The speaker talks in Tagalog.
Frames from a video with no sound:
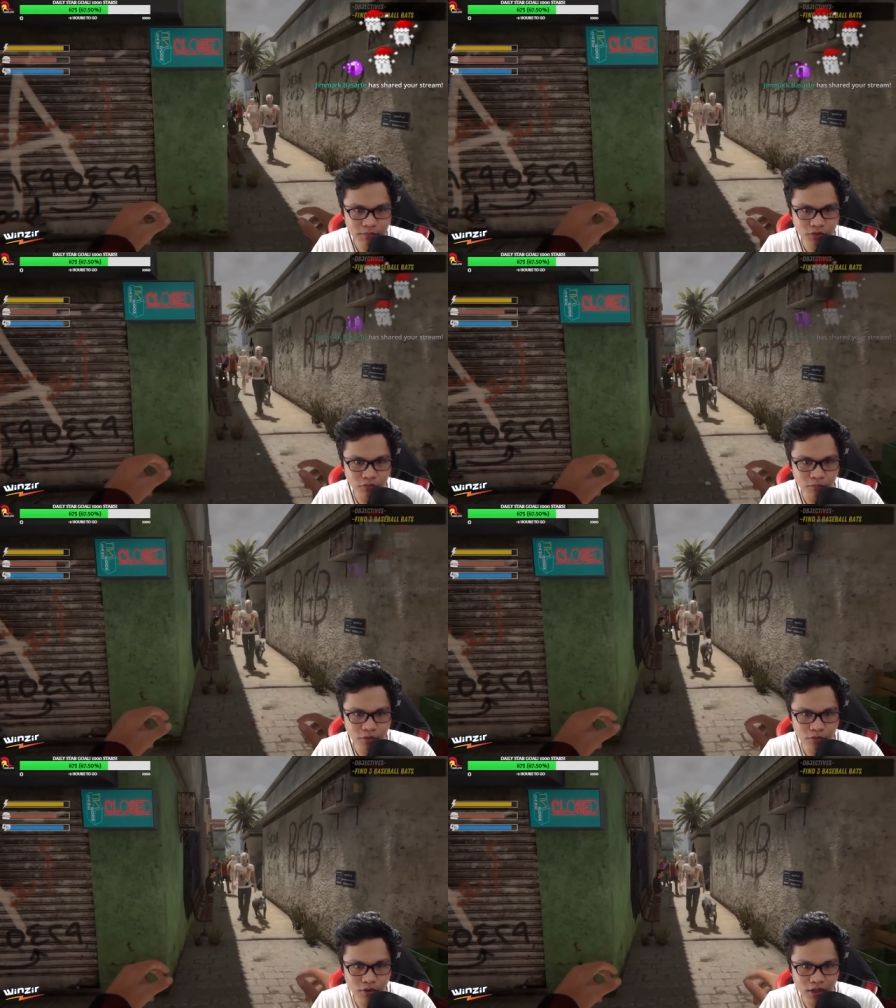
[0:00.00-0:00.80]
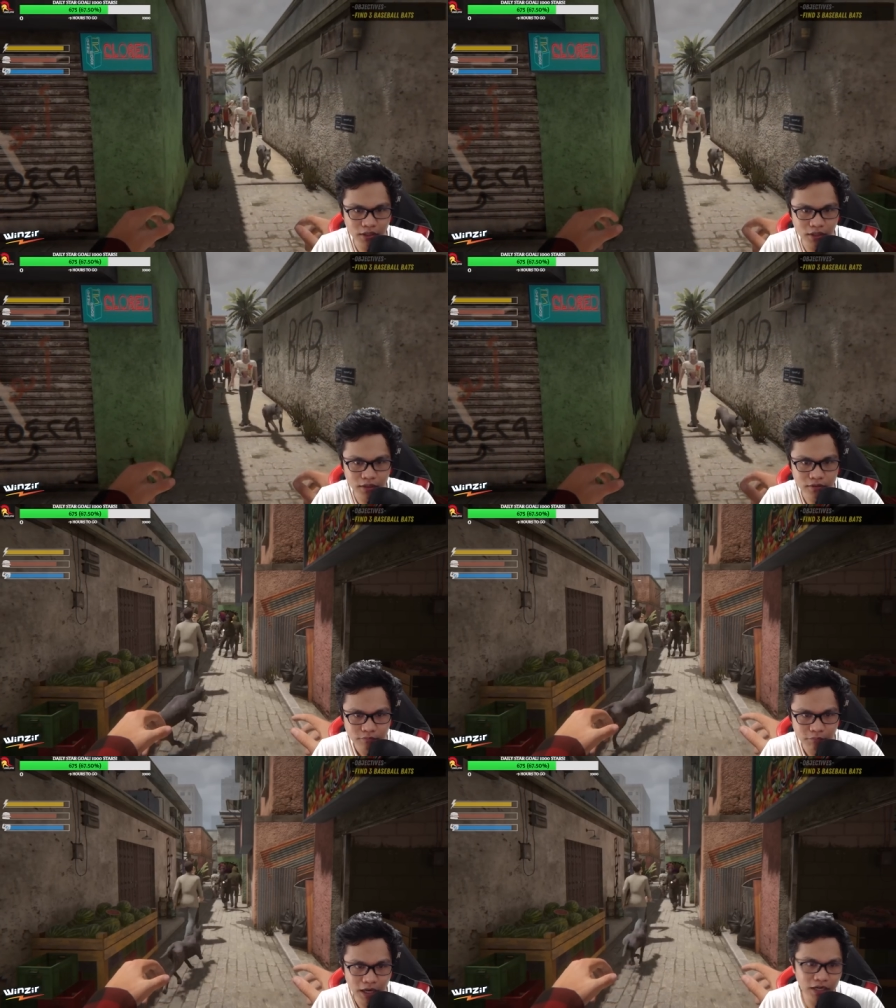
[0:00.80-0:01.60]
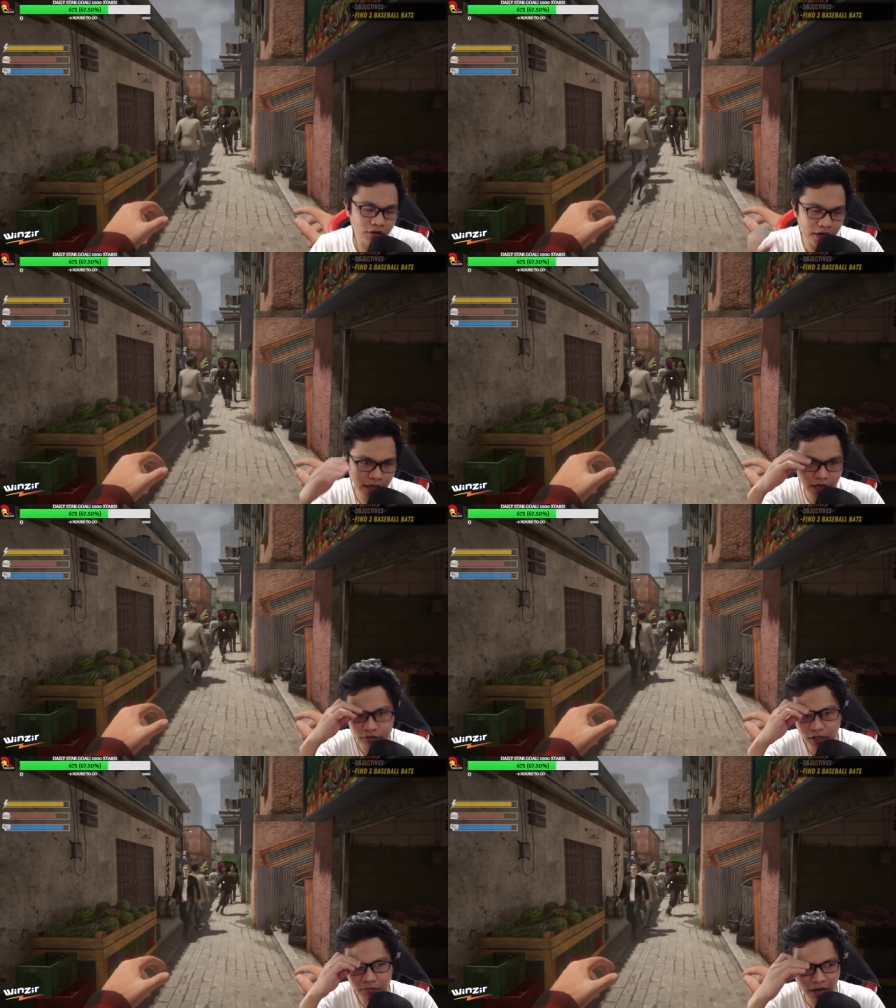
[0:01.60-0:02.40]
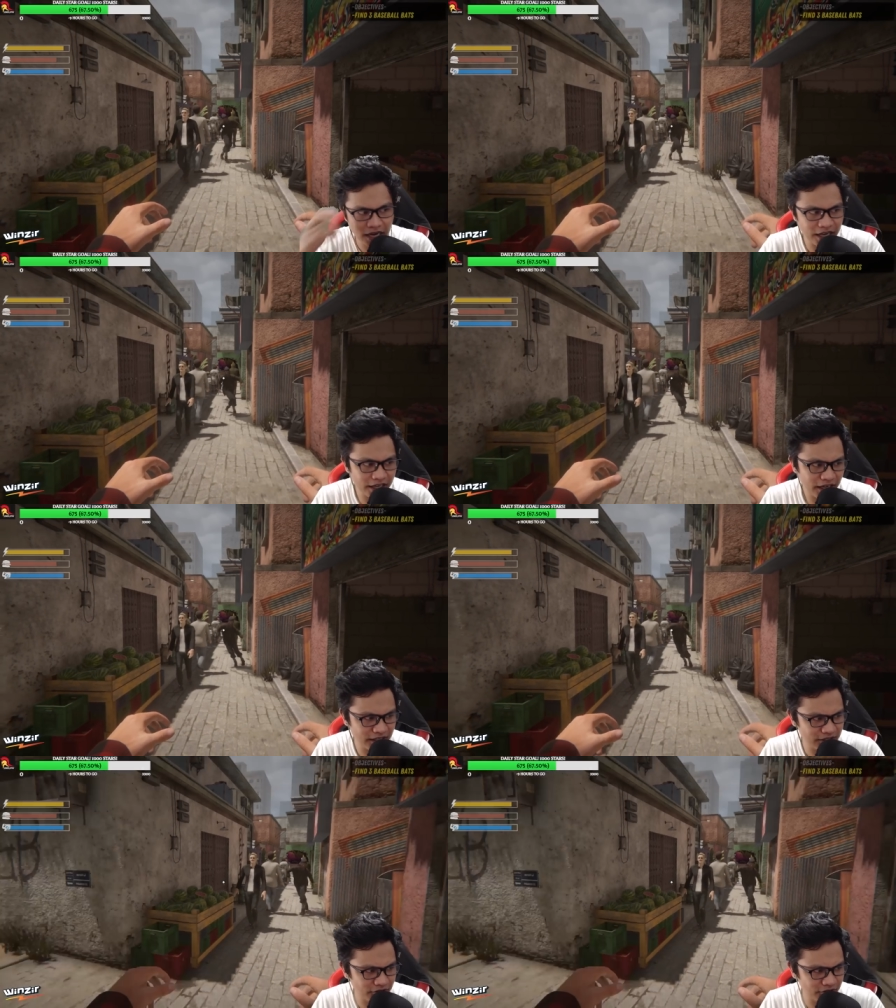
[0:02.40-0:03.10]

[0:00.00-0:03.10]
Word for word: matumbo ang ha? Ah? Bago na kuning balik gani sa